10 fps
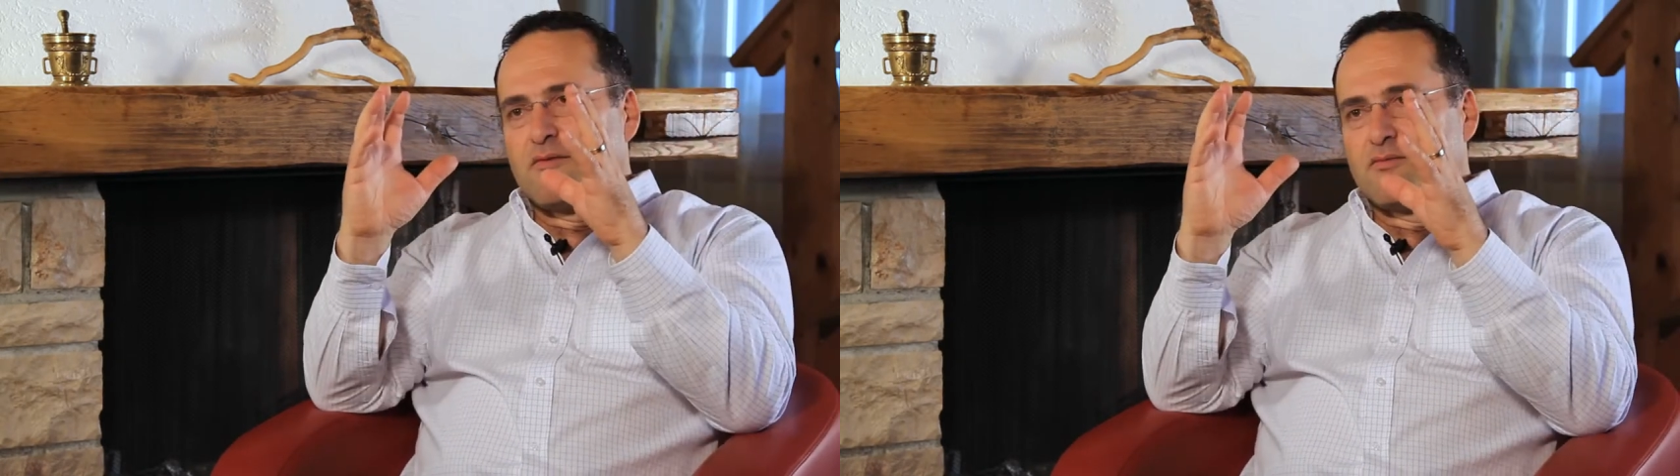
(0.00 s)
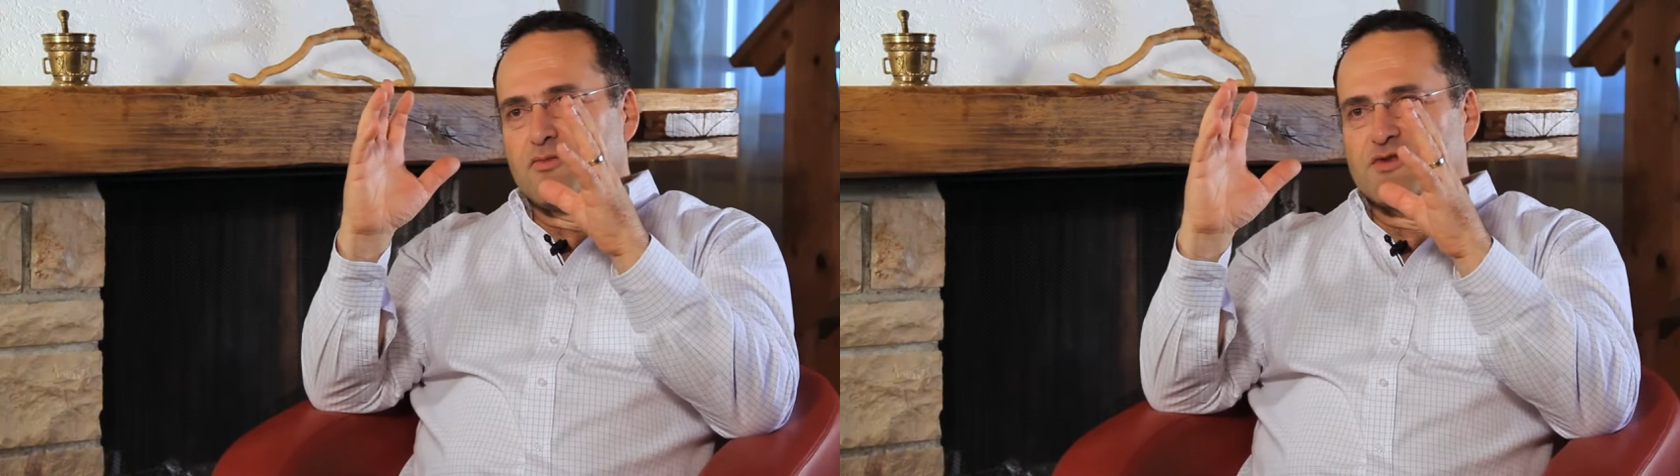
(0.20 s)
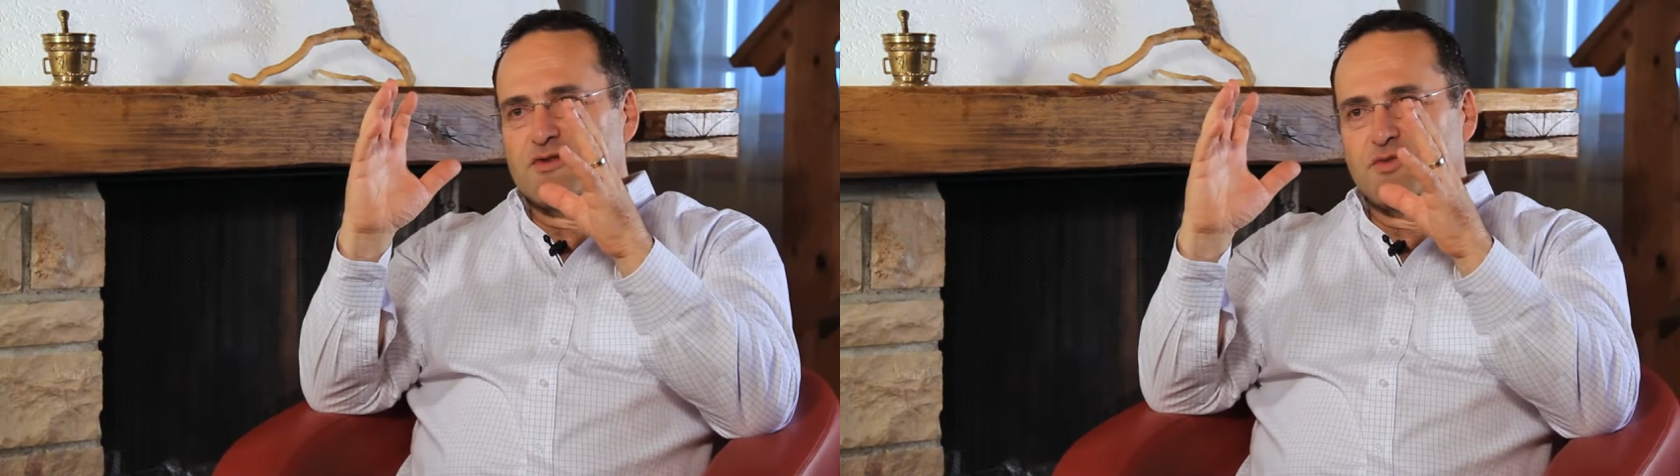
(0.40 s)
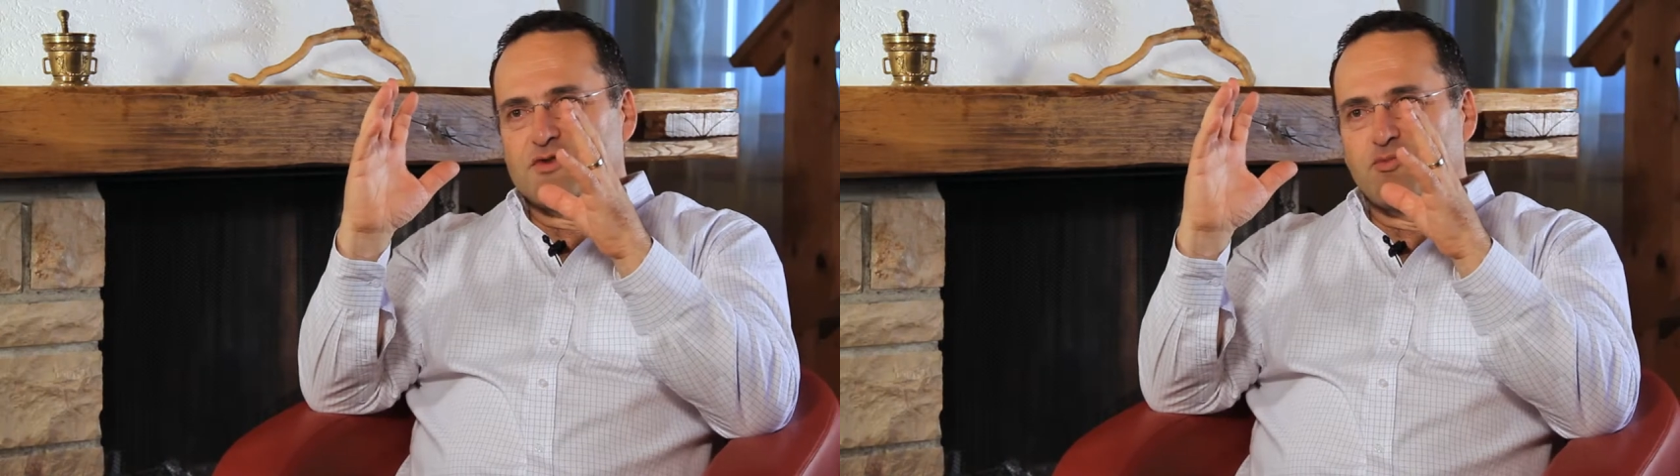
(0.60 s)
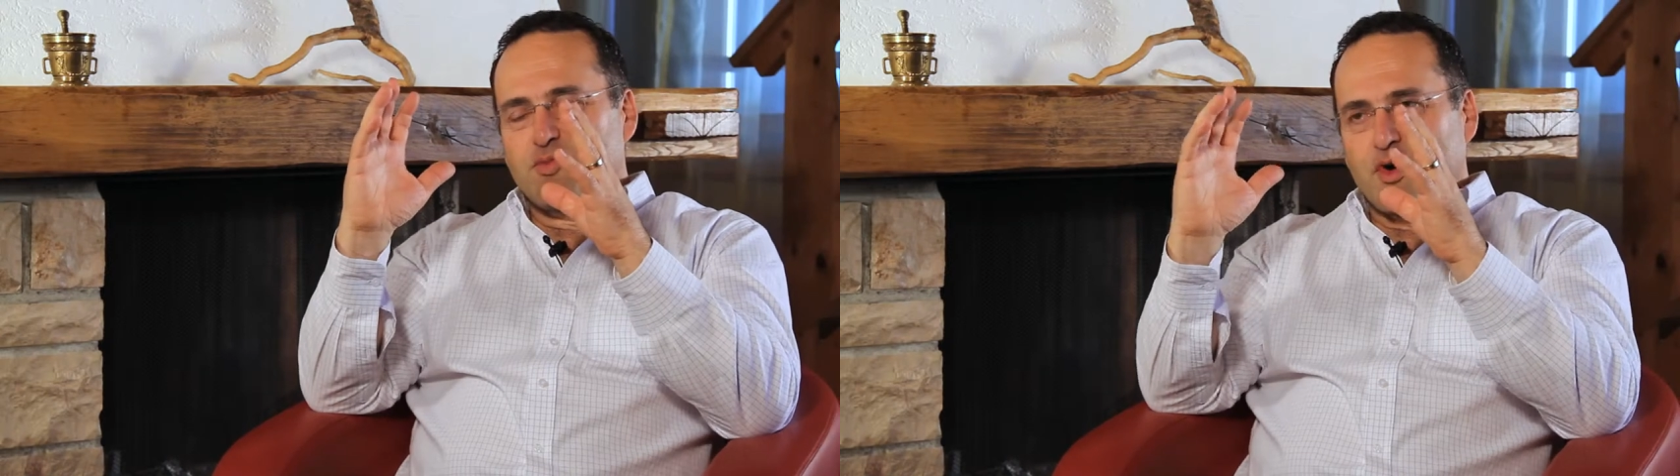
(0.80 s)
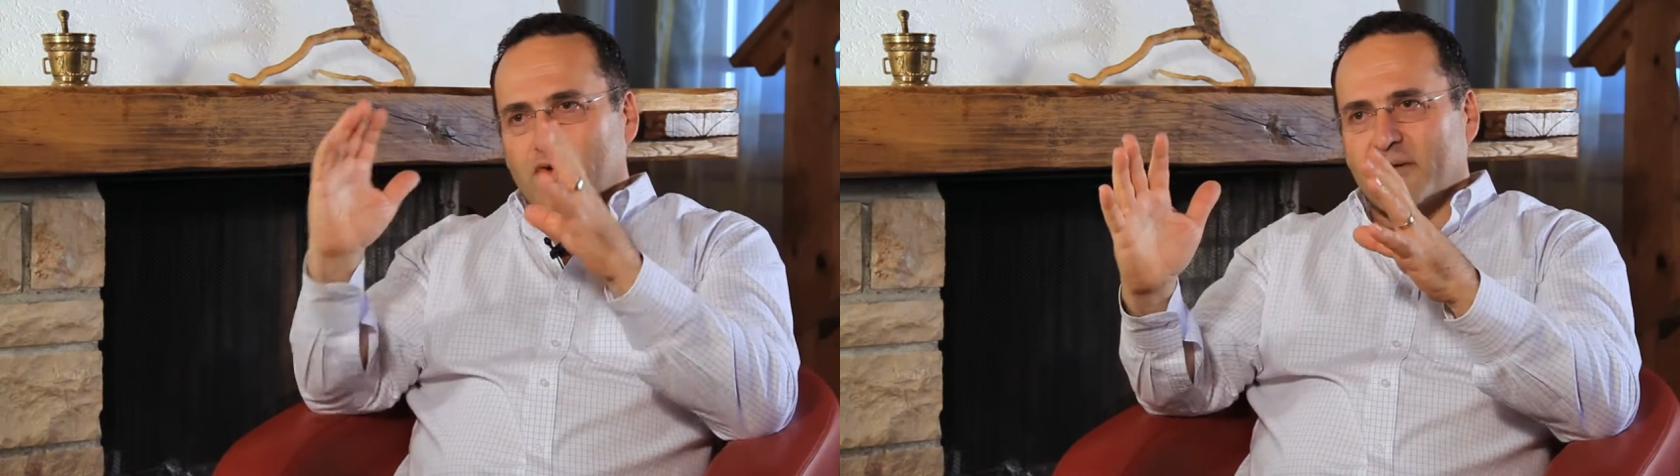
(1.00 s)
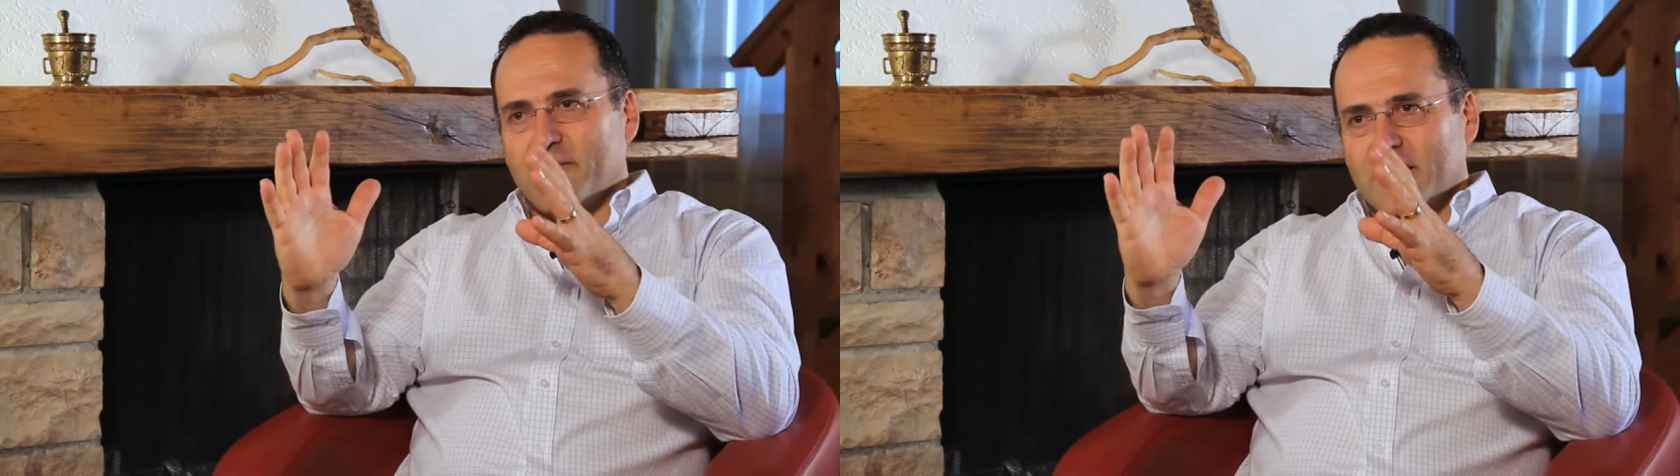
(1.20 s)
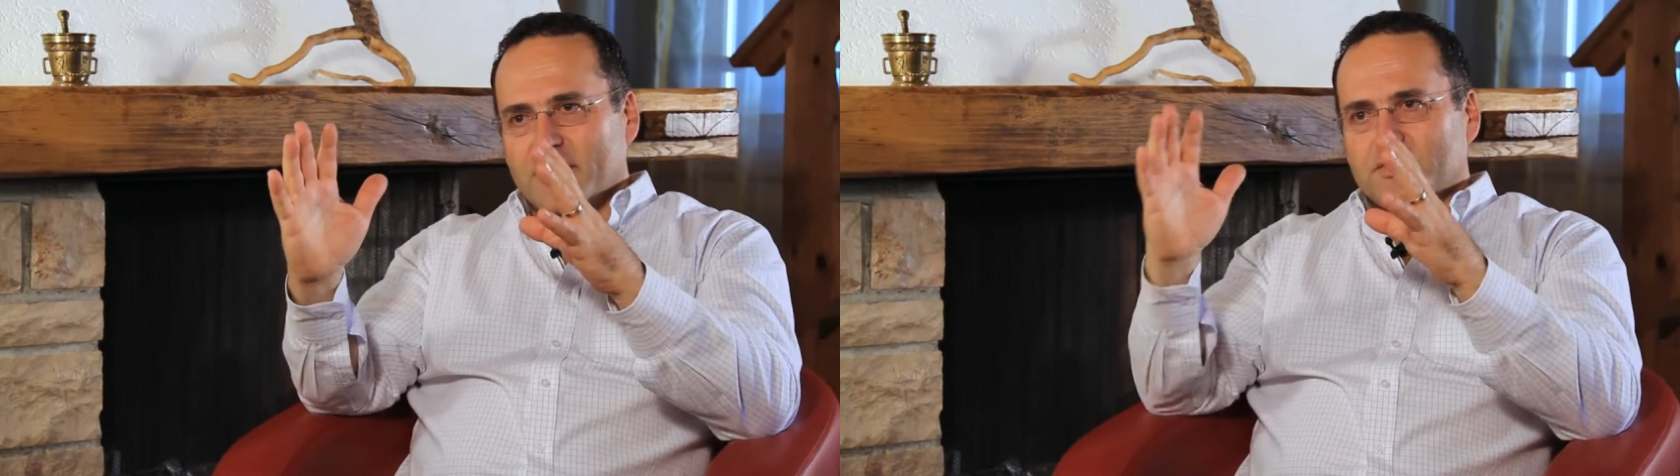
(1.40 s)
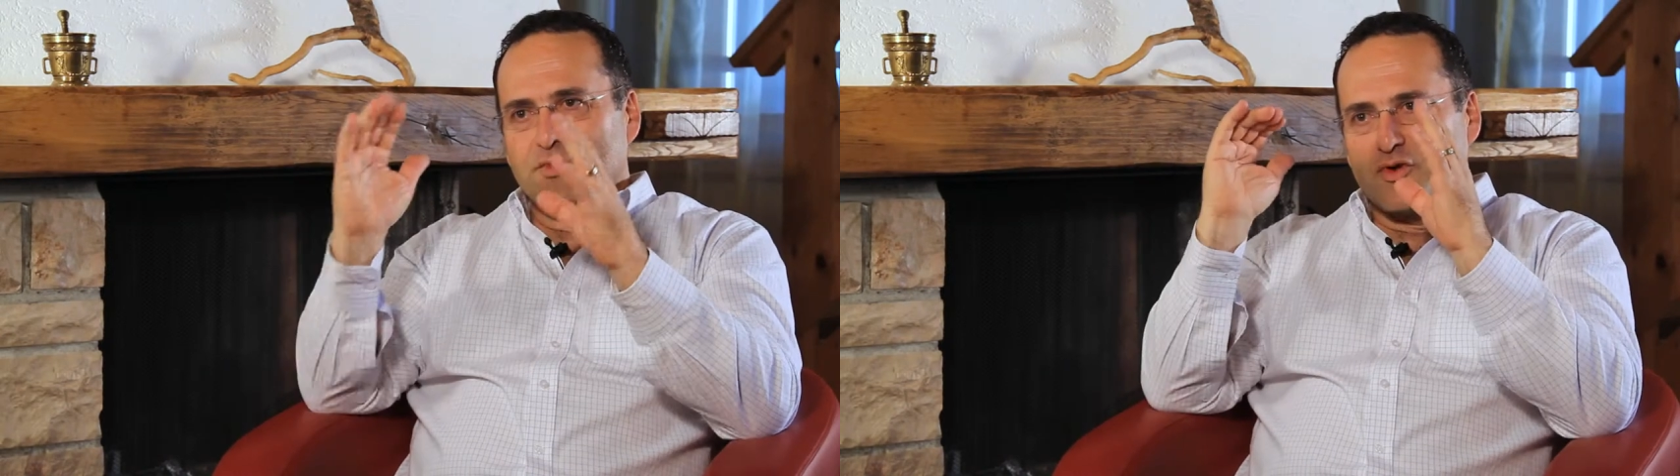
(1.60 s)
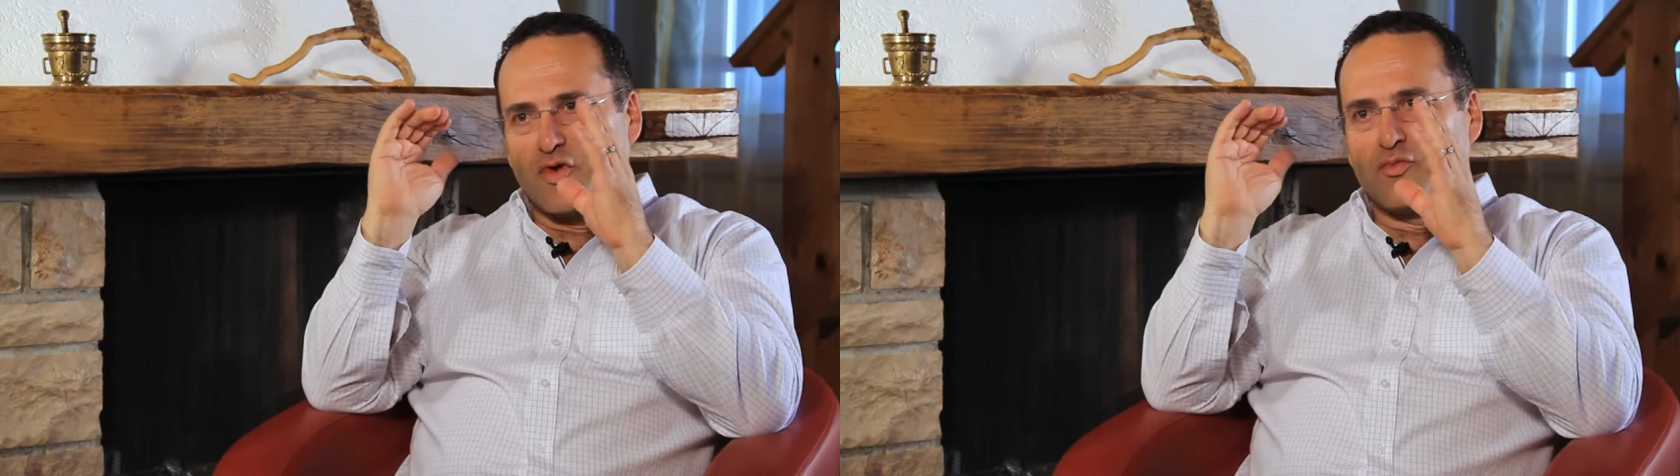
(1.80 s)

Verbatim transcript: muss, müssen Program Management